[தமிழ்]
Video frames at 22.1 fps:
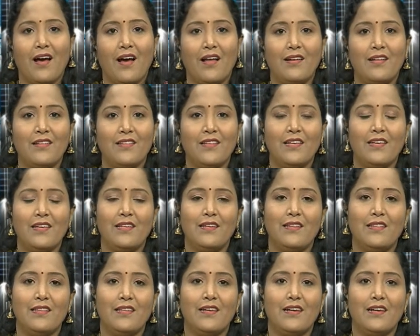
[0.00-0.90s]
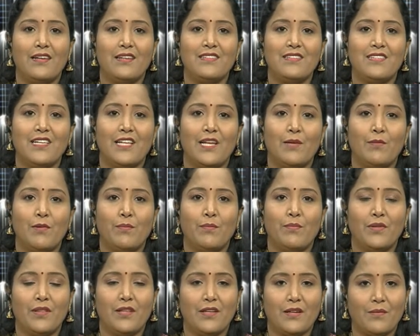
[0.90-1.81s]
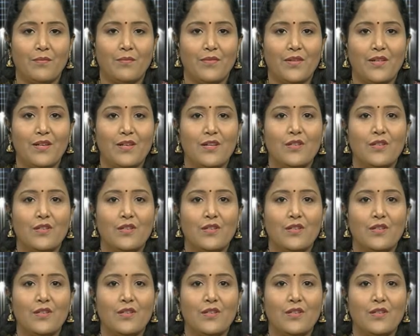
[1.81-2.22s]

அல்லது இந்திய அரசியலமைப்பு தினம்